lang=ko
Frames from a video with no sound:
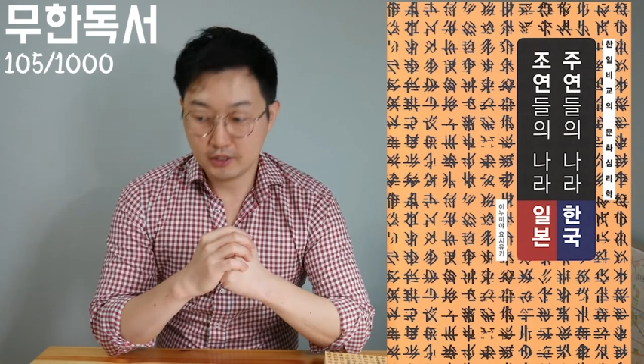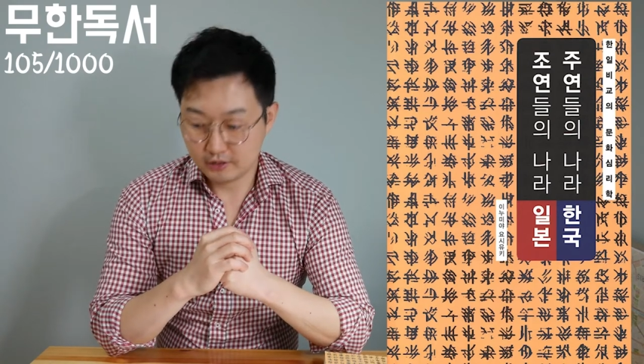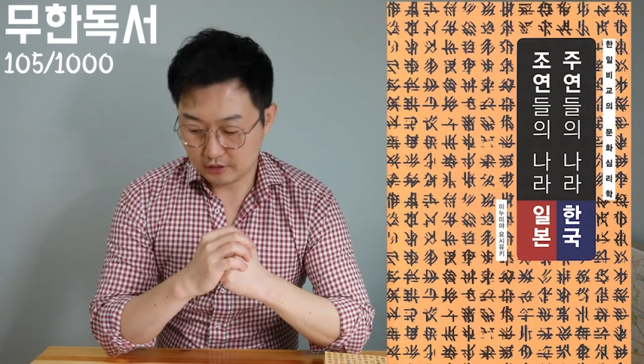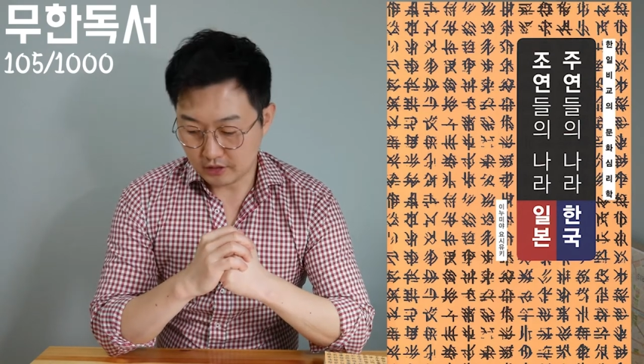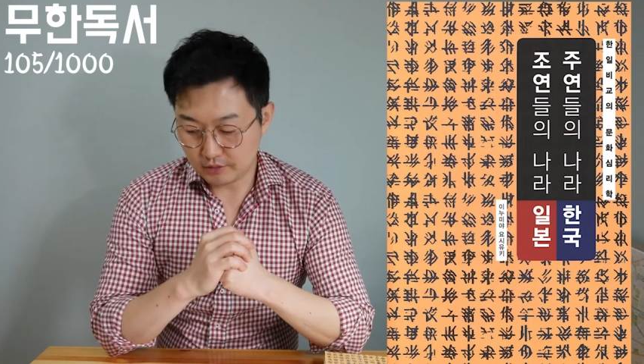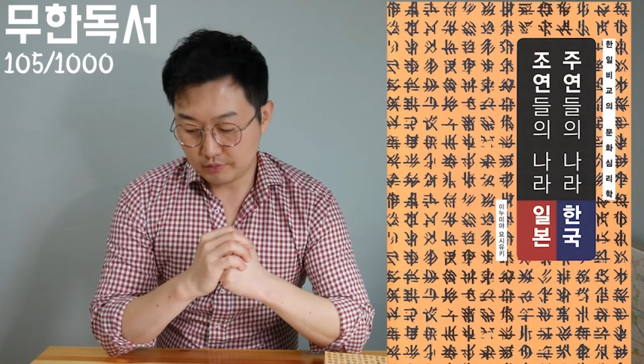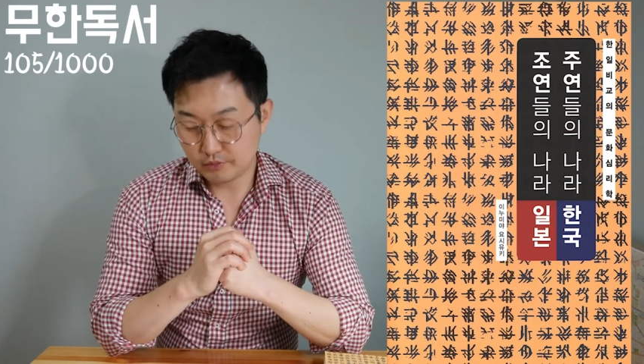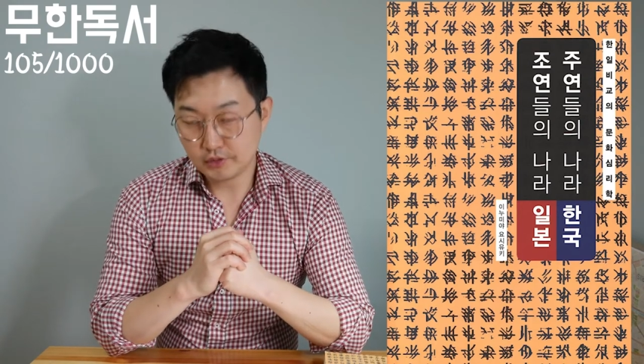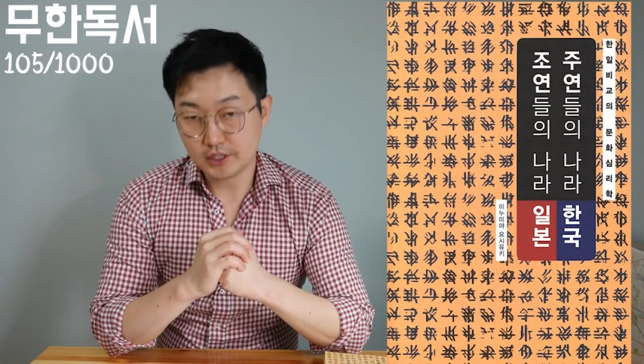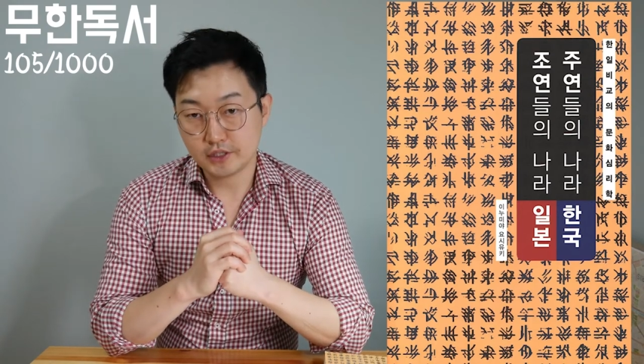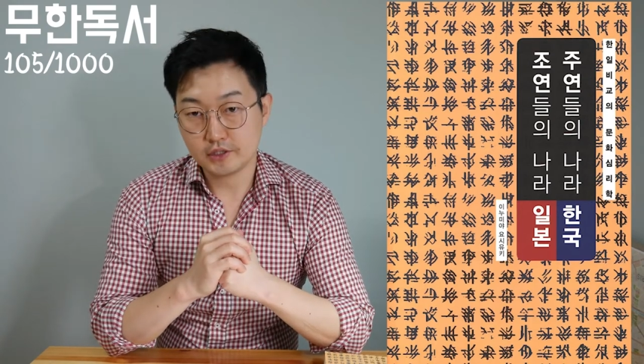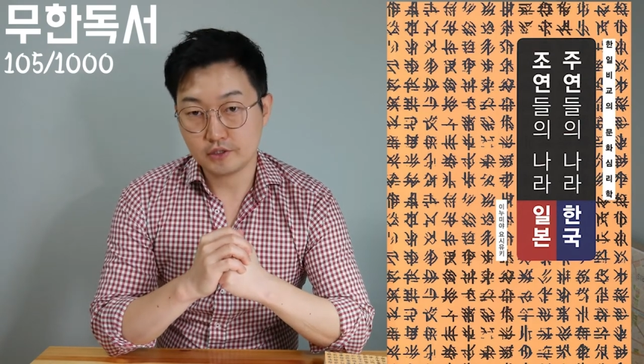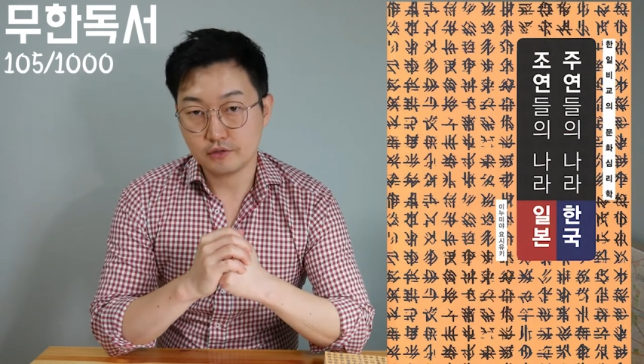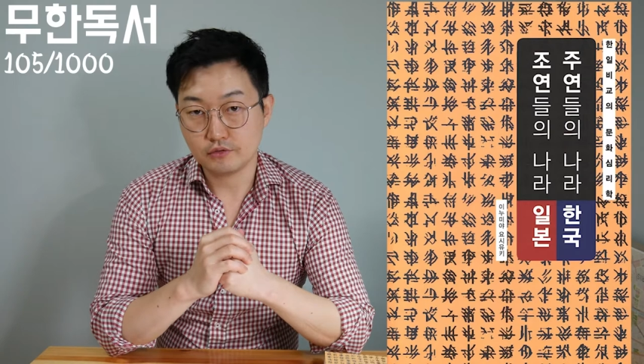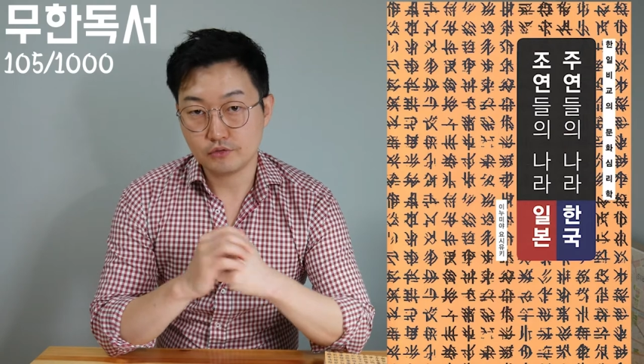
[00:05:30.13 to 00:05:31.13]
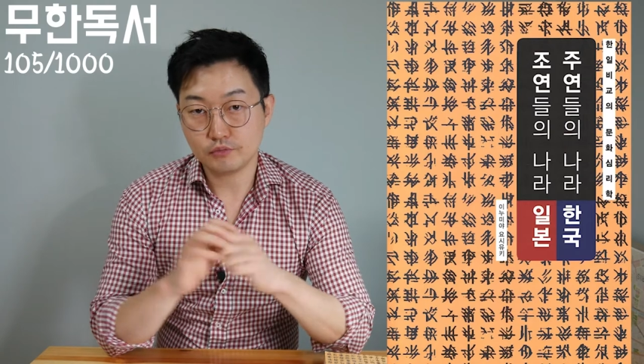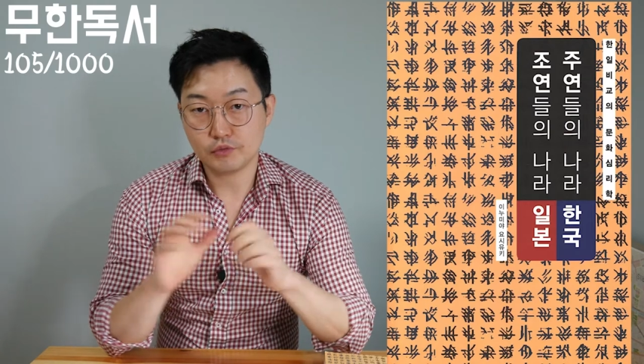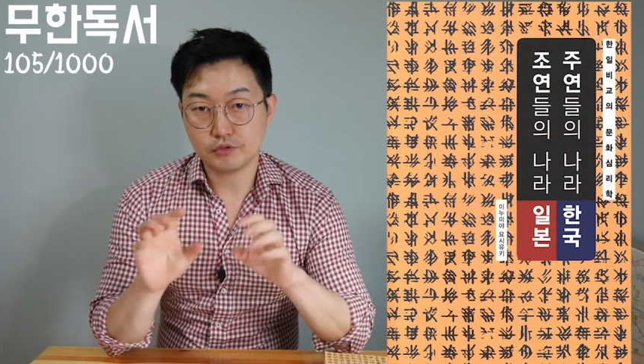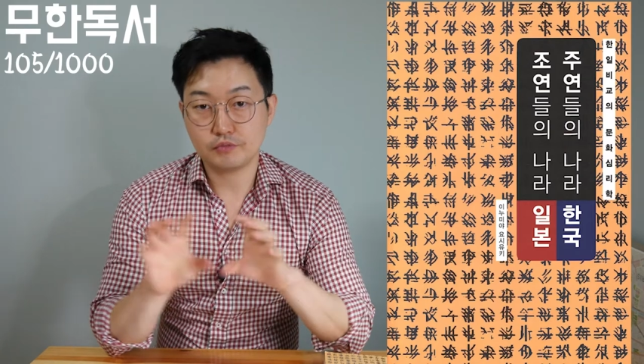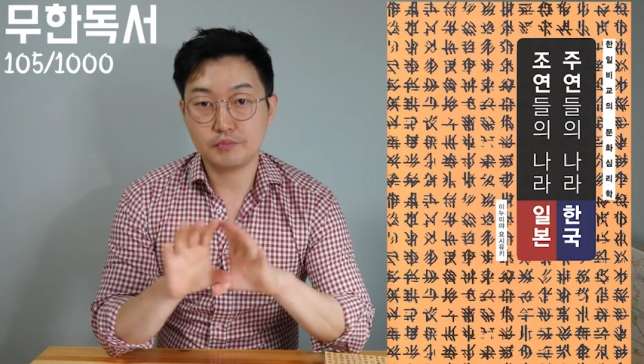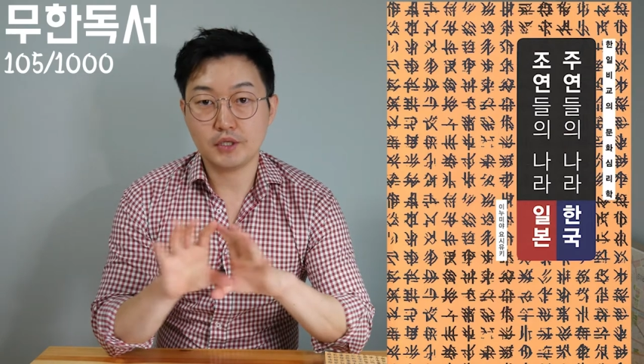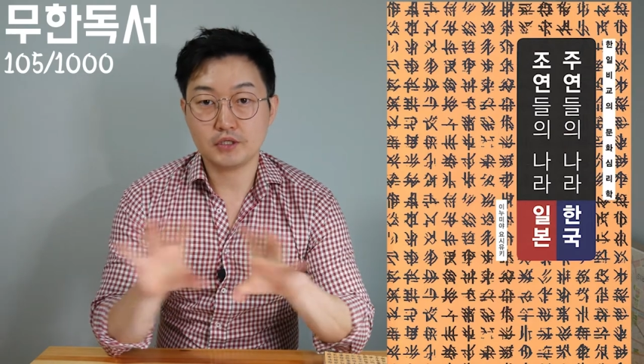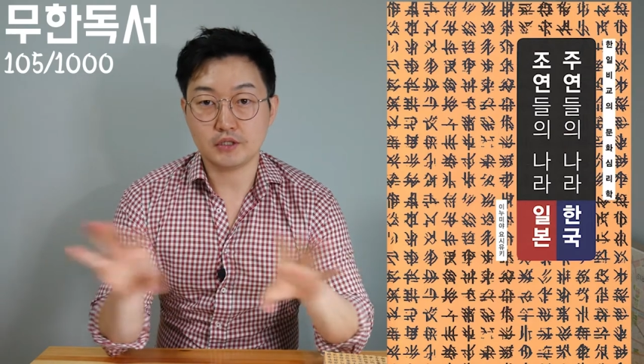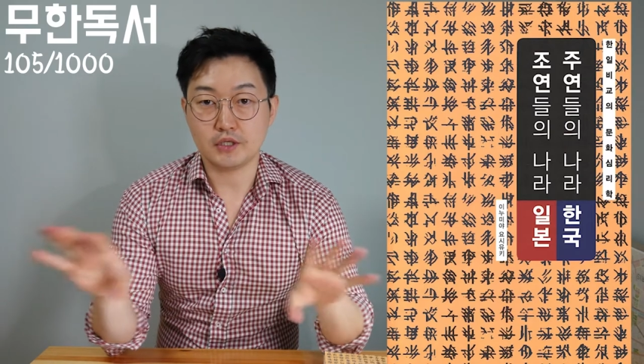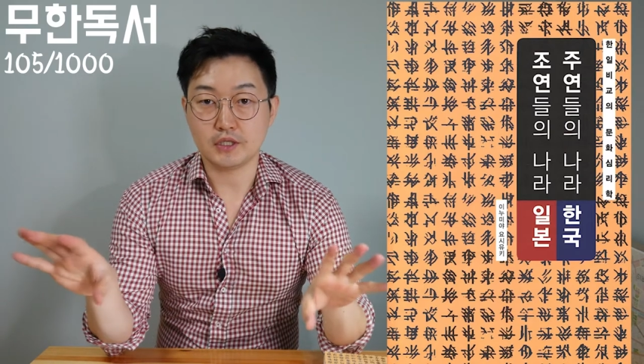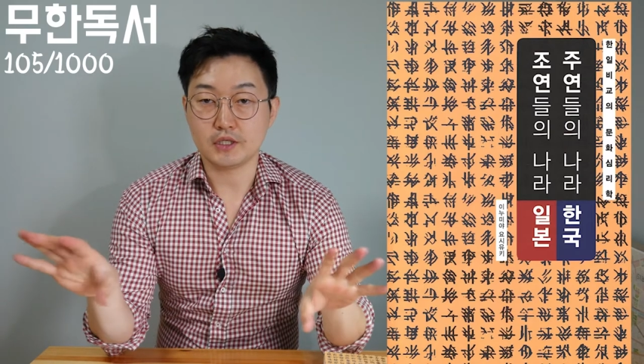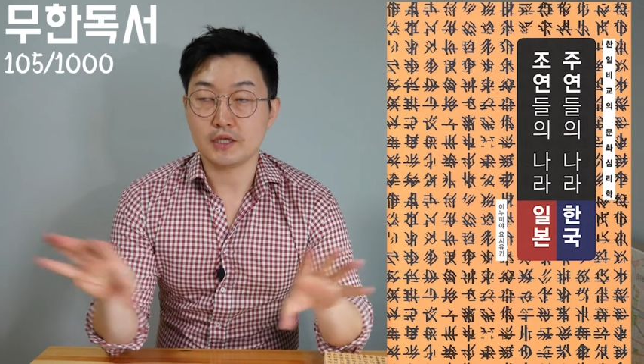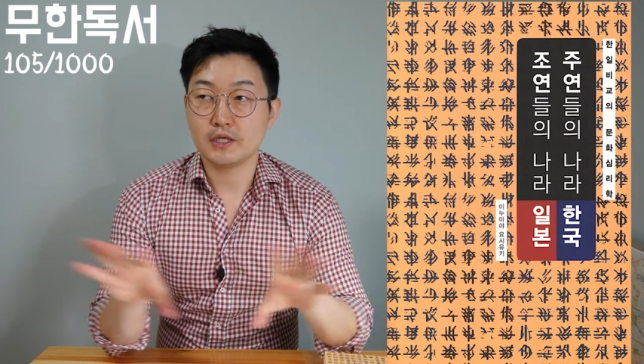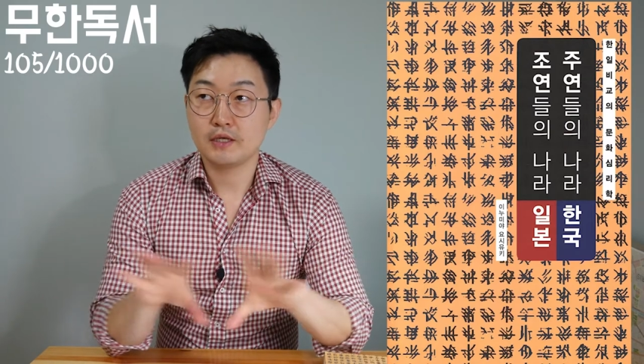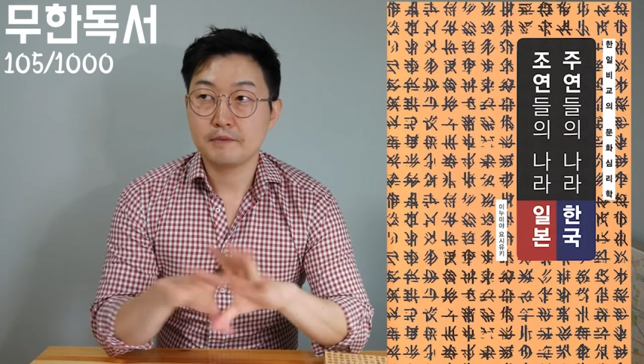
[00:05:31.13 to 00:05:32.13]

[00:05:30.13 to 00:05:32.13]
일본 같은 경우는 좀 더 수평적인.